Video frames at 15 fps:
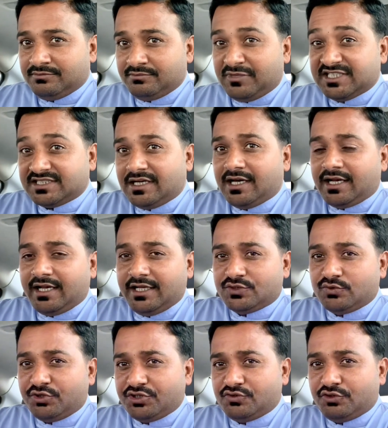बाजार हैं
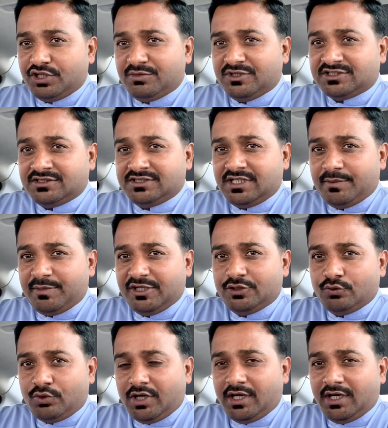छोटी छोटी मत, जहाँ पे
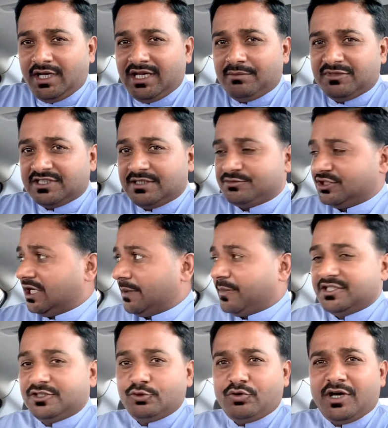दुकानें हैं मतलब चार
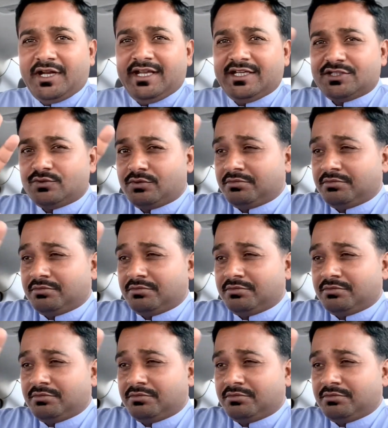पांच दुकानें हैं